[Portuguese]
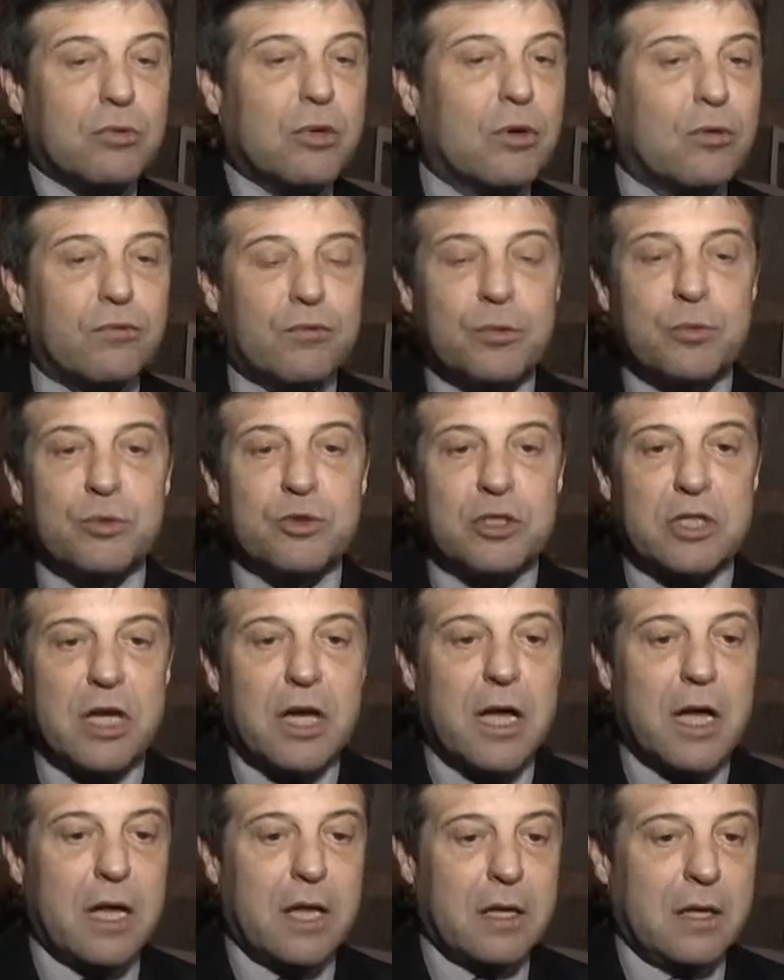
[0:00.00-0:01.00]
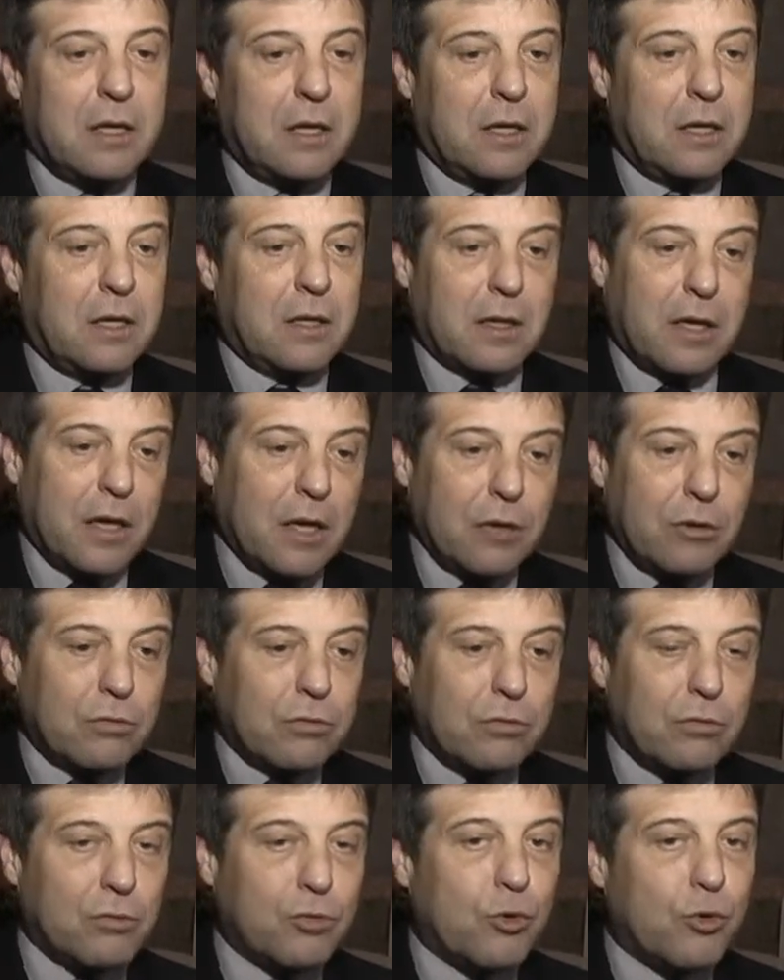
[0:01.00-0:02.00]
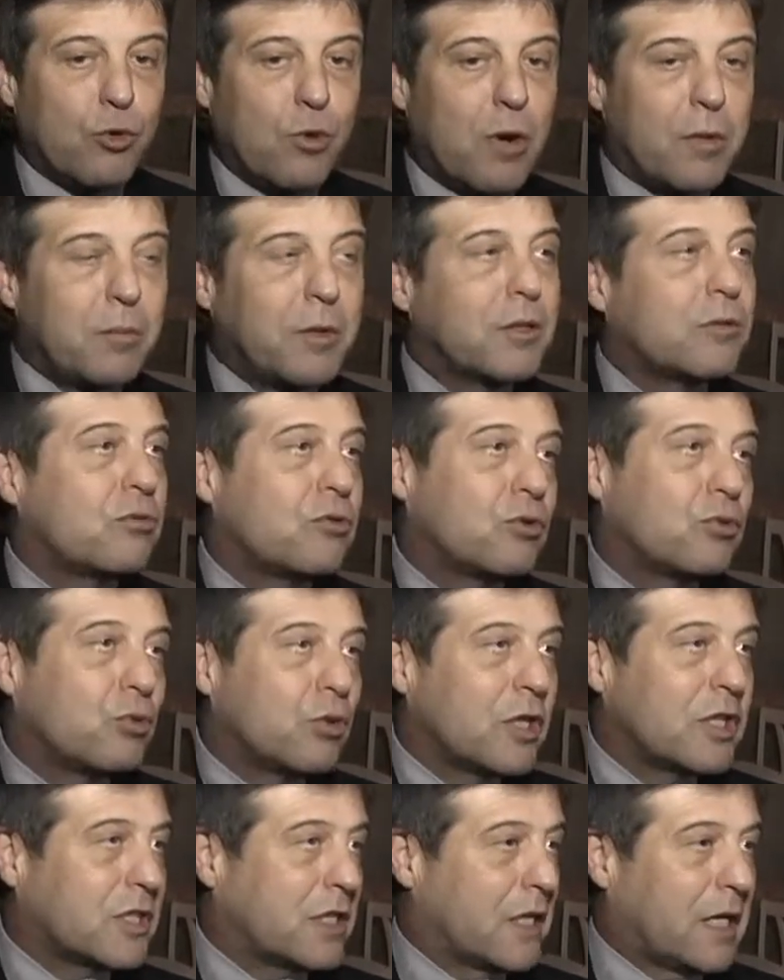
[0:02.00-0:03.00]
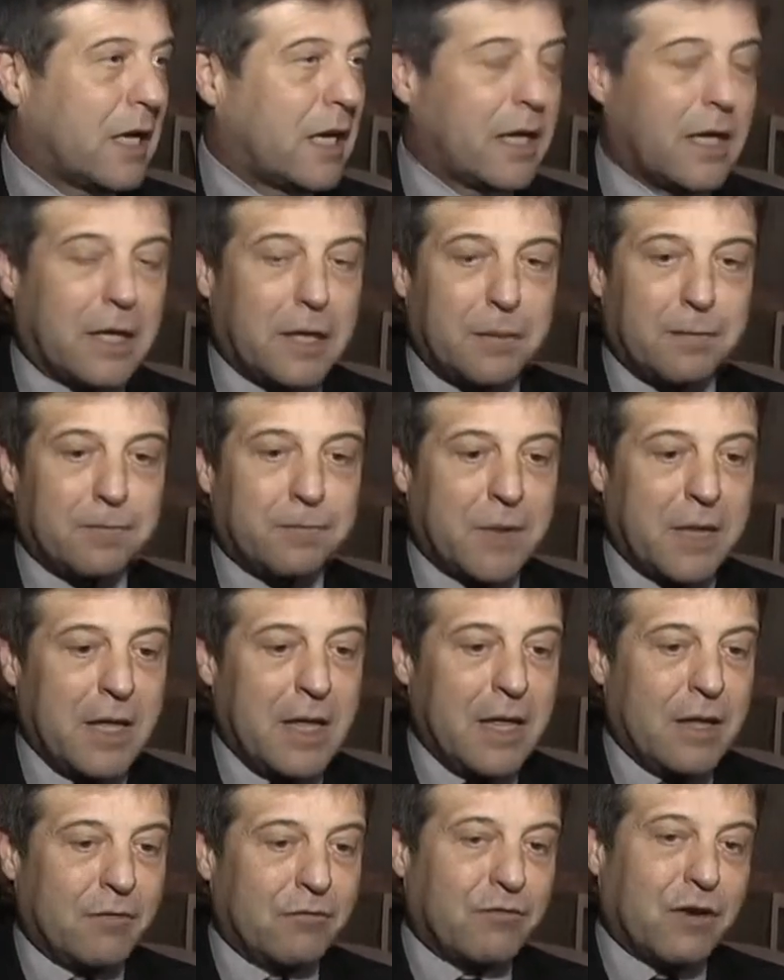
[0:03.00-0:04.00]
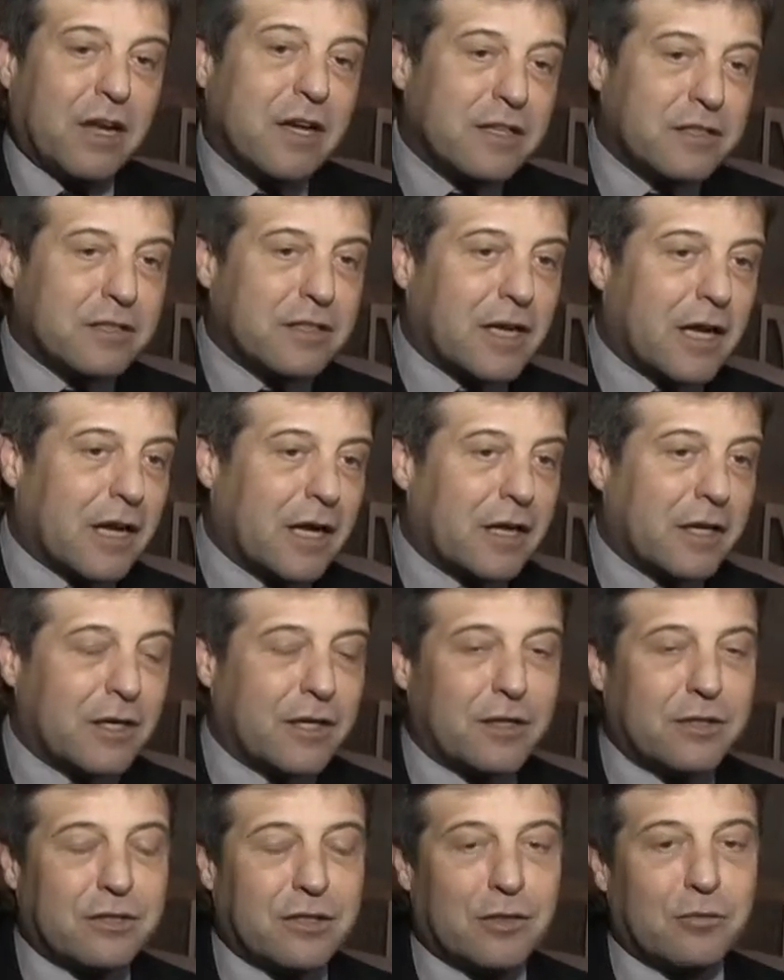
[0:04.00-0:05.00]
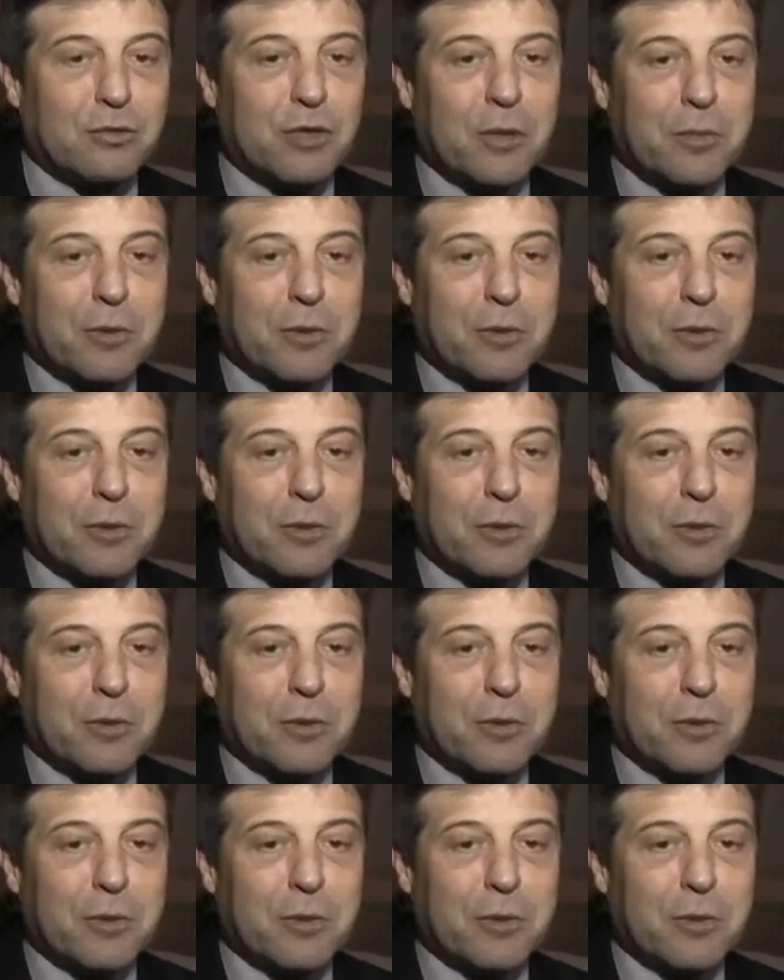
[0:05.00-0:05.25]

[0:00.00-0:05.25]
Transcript: que eu vou buscar, quero o coroamento de toda essa carreira. Falas em candidatura